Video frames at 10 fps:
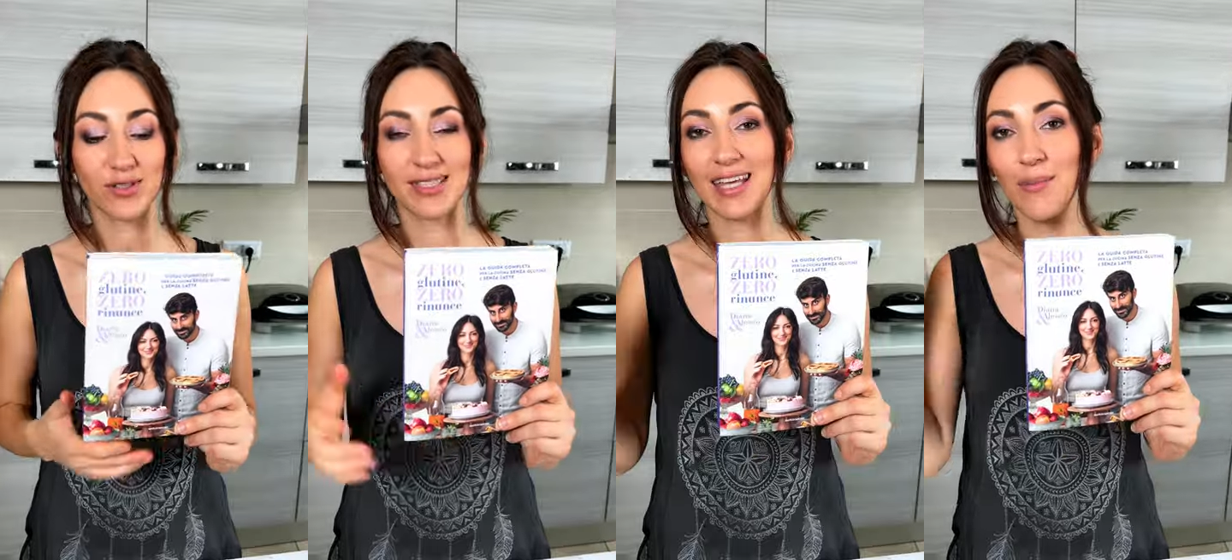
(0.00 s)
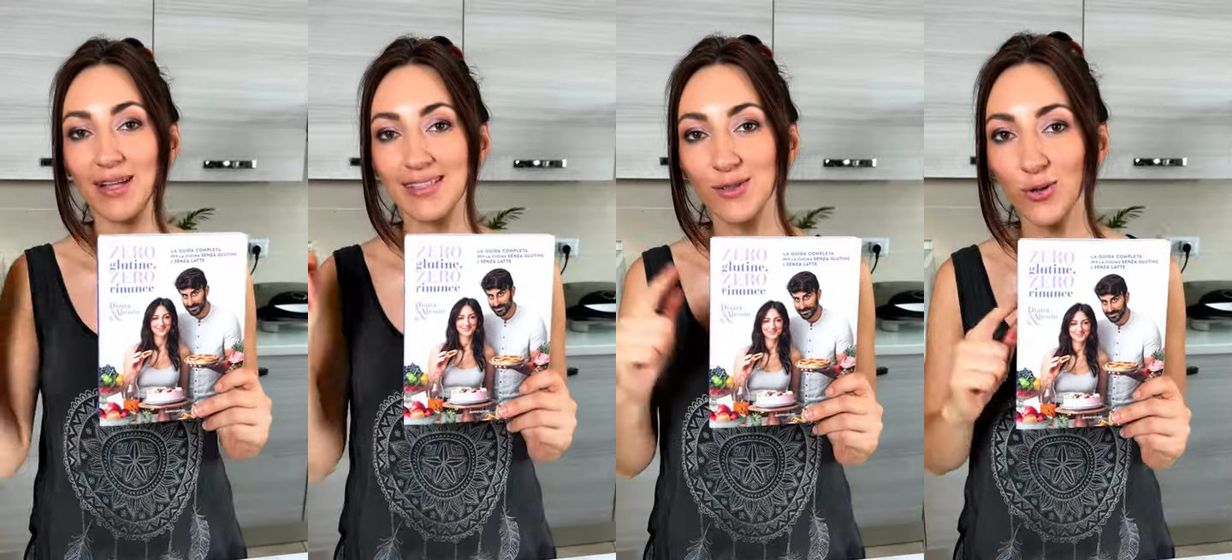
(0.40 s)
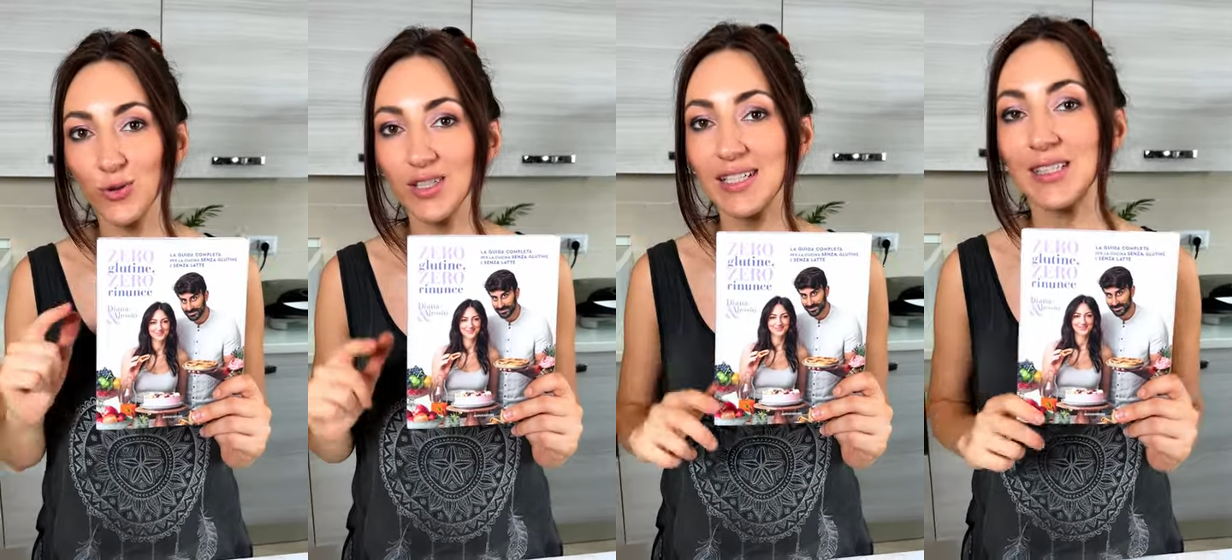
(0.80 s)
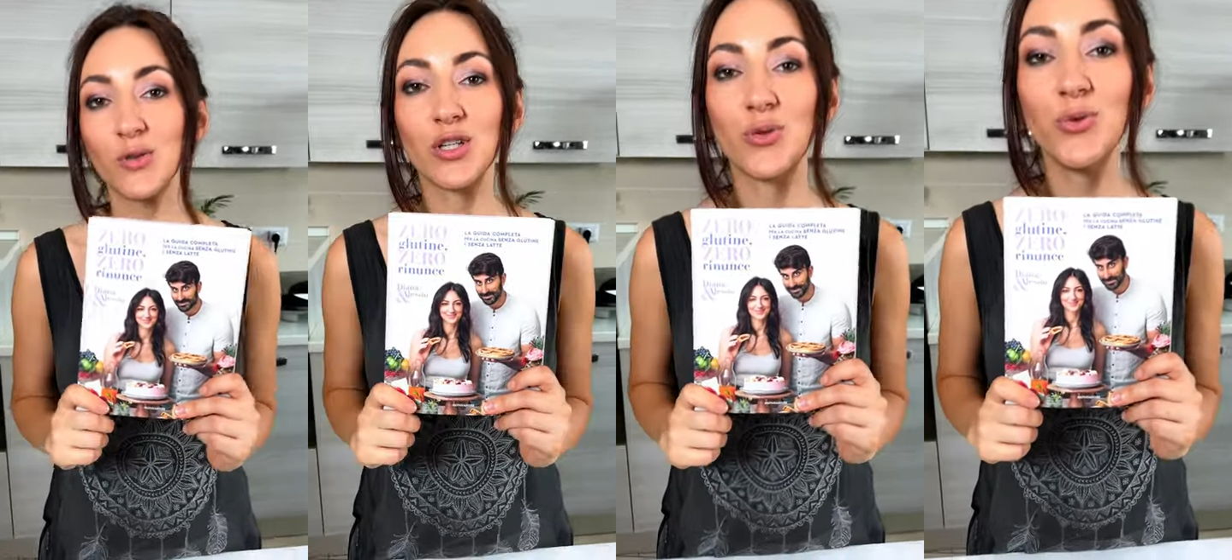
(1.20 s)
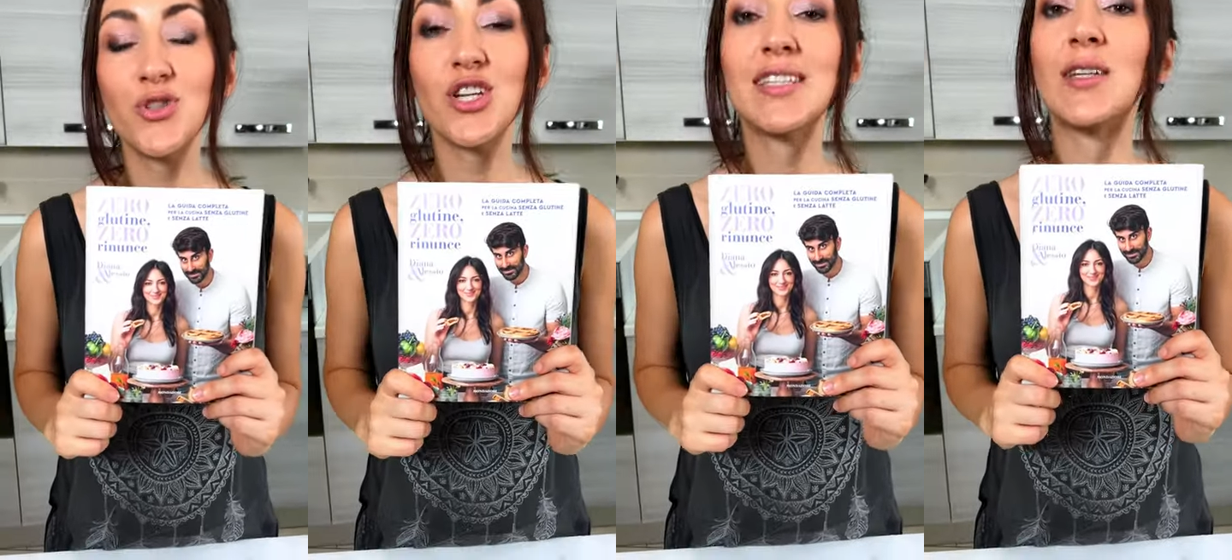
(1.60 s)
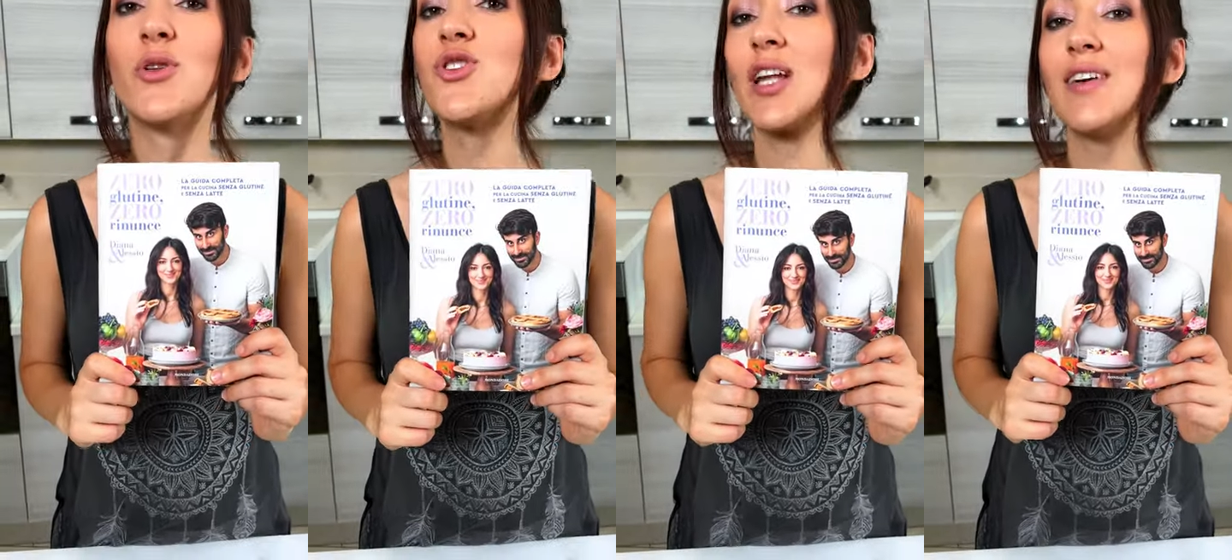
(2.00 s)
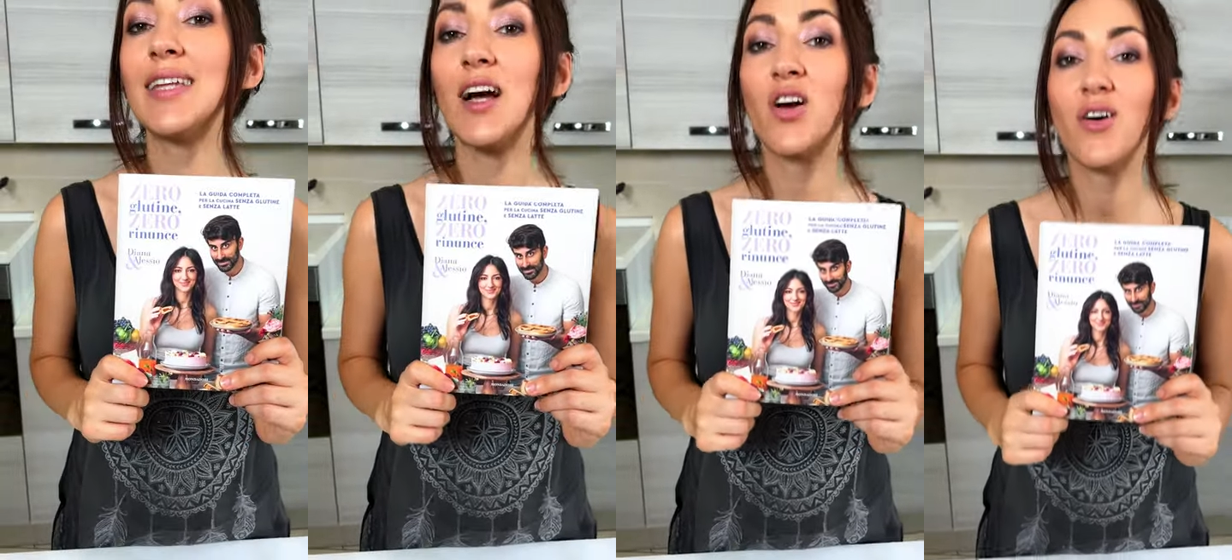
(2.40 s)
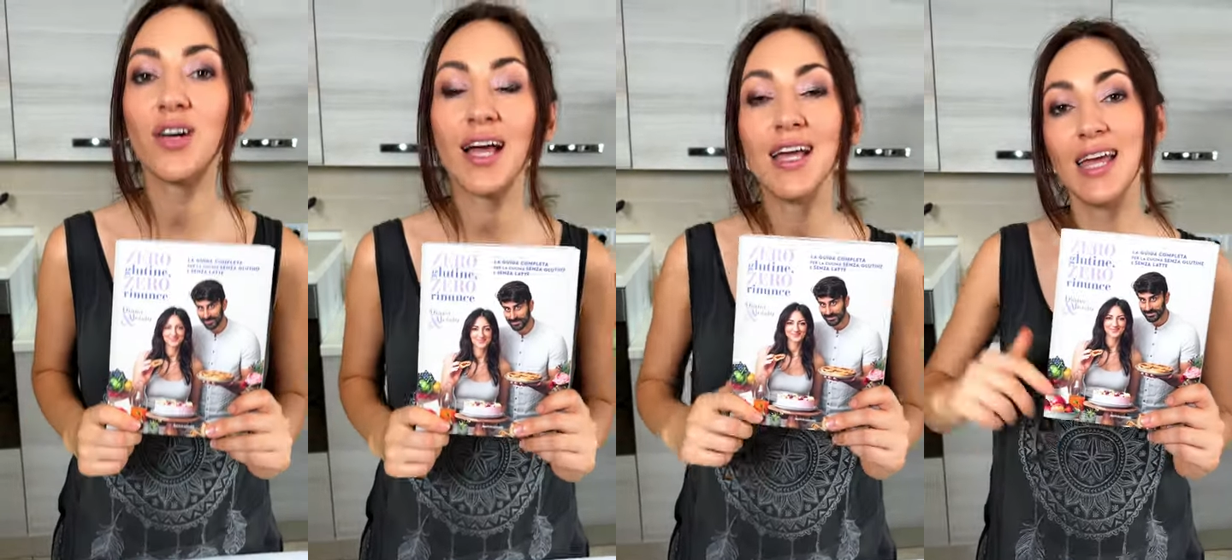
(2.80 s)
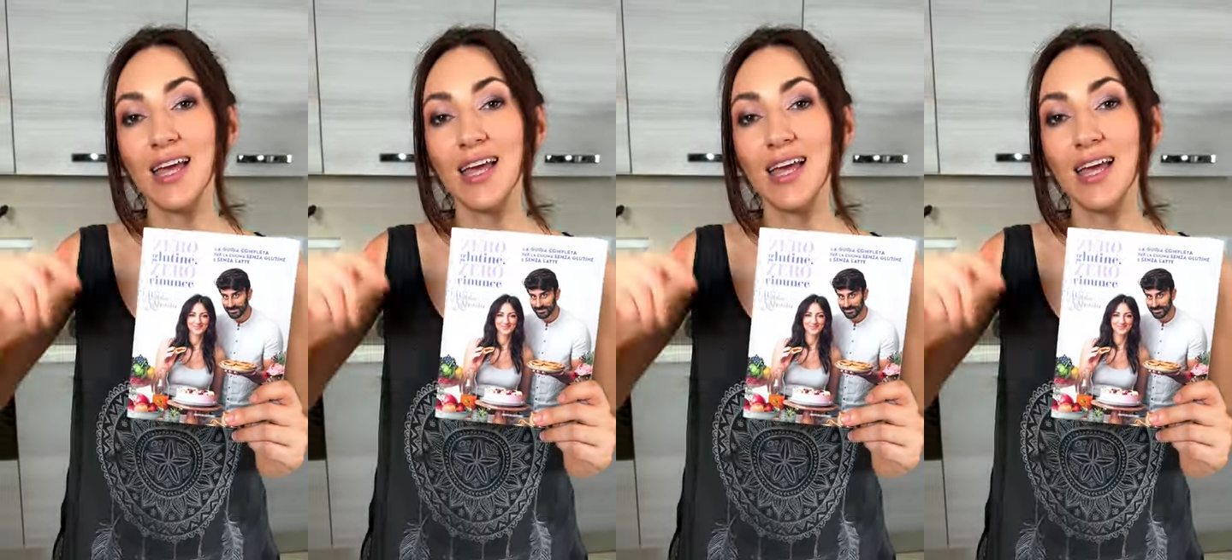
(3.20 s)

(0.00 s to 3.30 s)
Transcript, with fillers: si chiama Zero glutine, zero rinunce, se non ce l'avete ancora